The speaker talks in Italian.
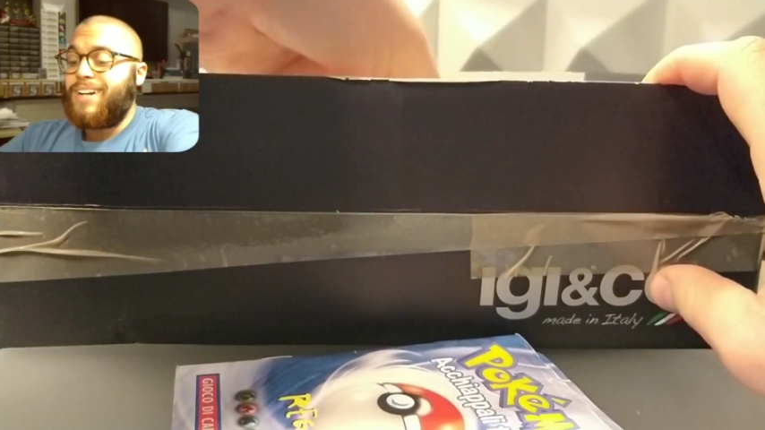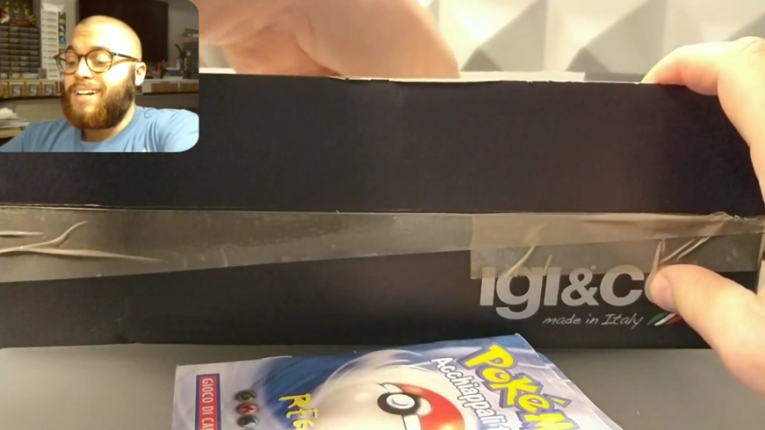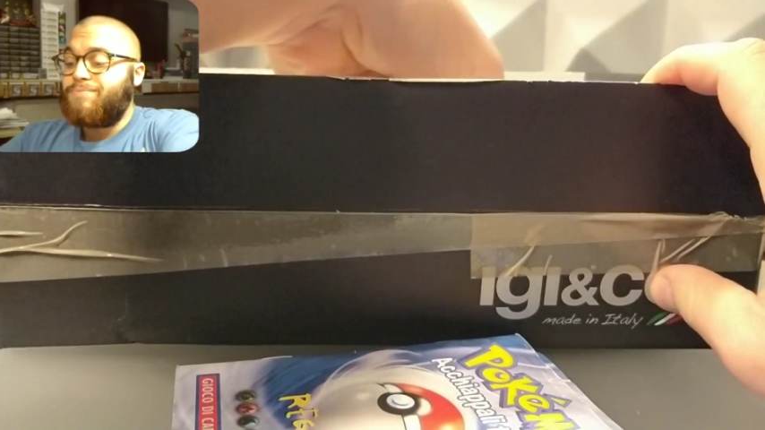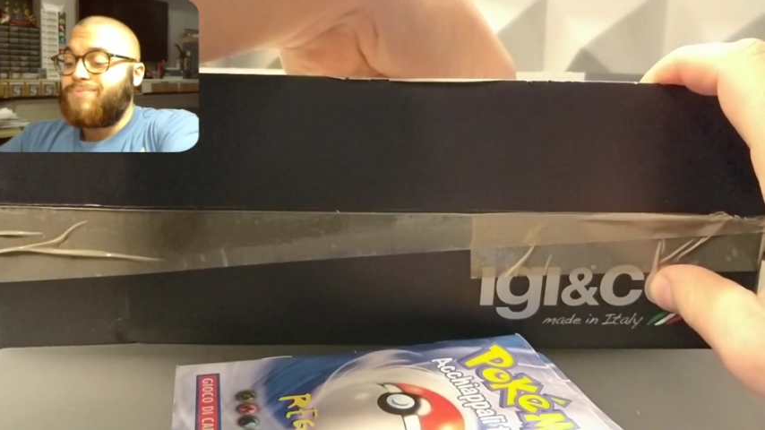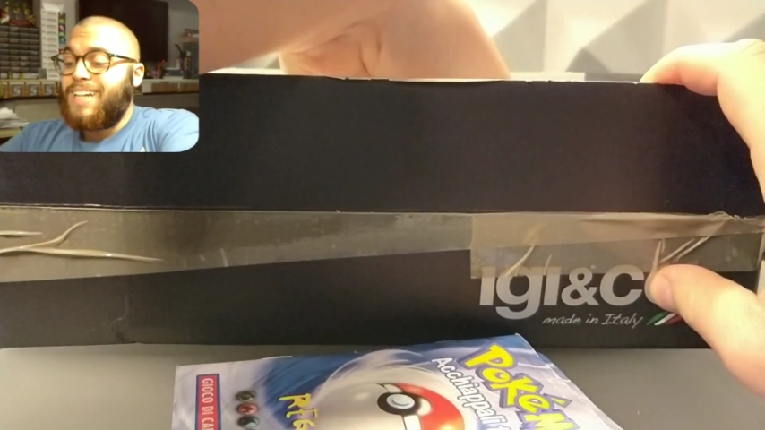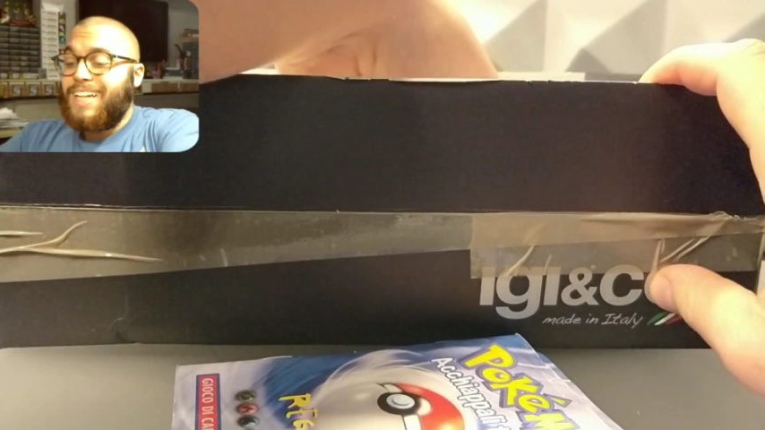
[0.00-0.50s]

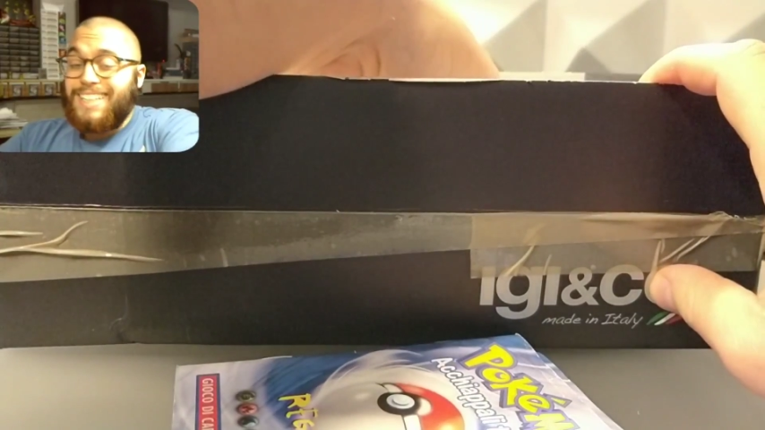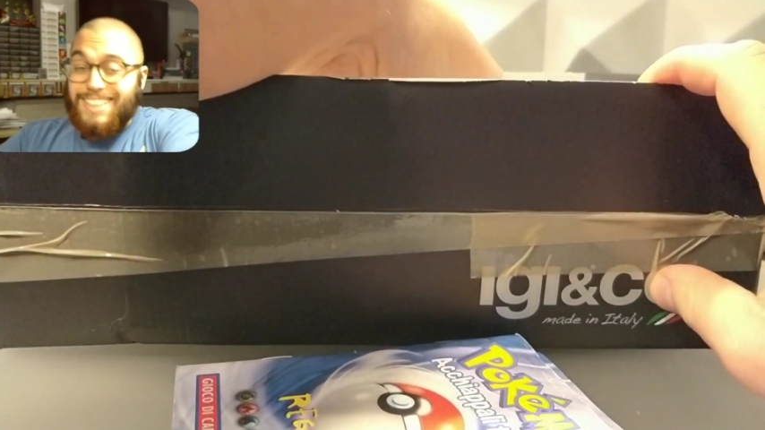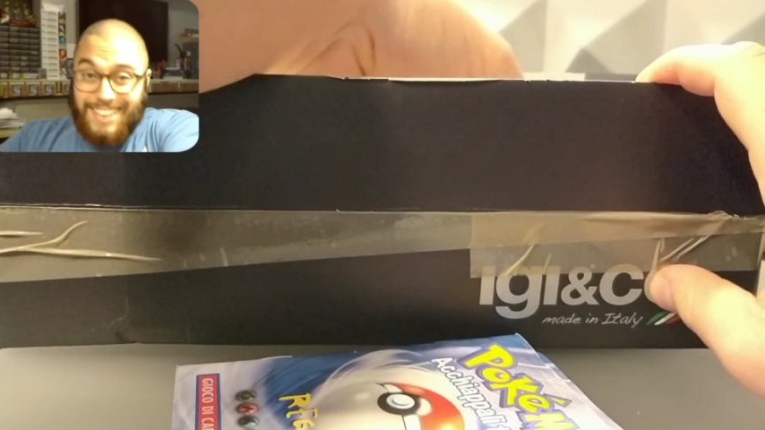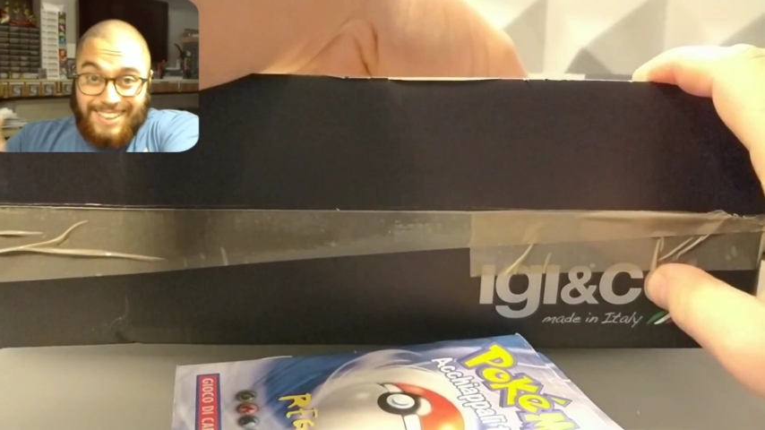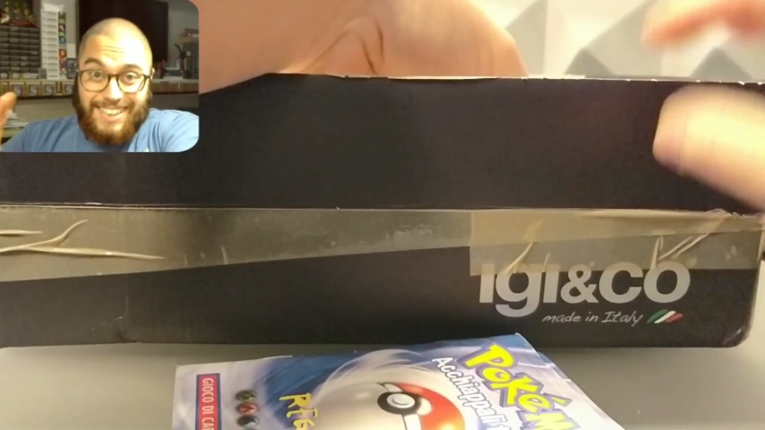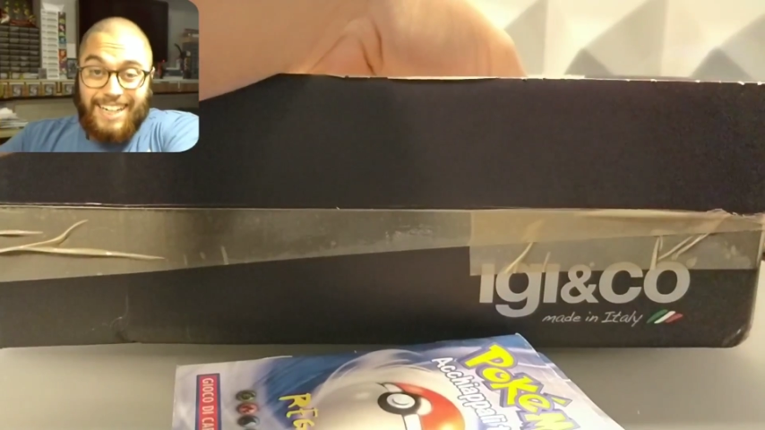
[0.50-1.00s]
farà
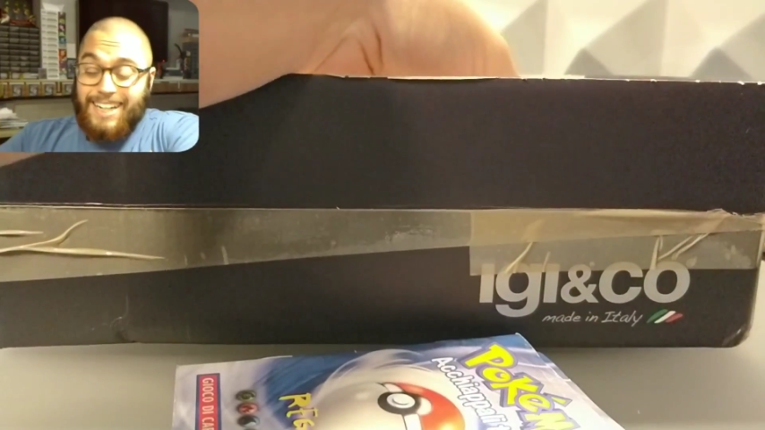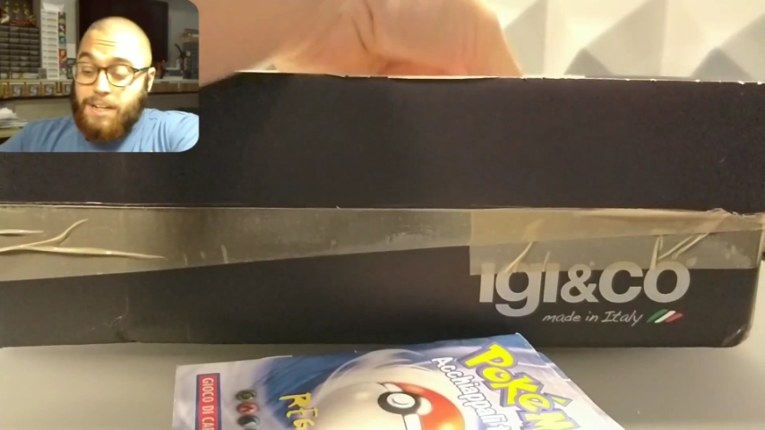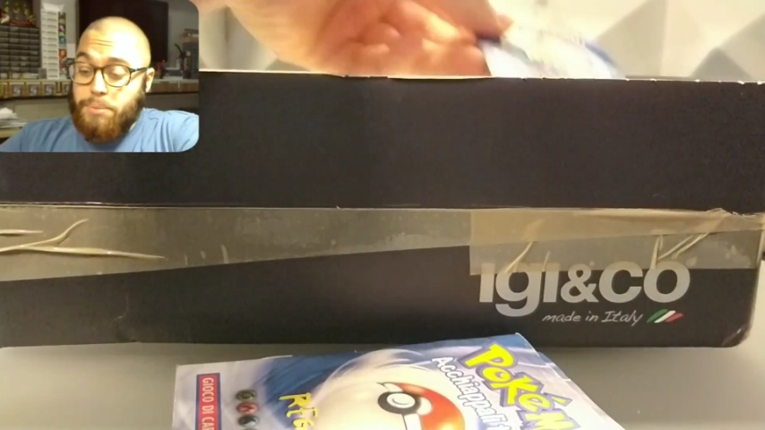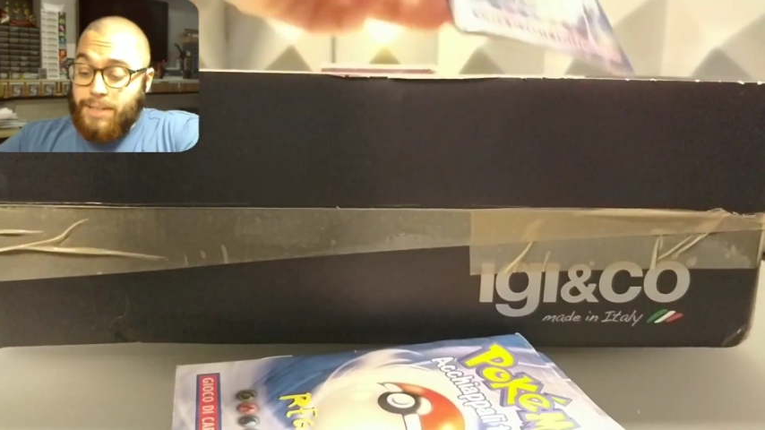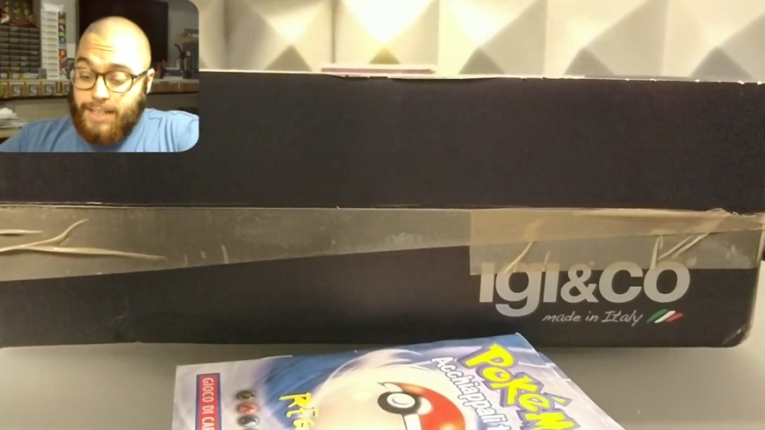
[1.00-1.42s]
drizzare i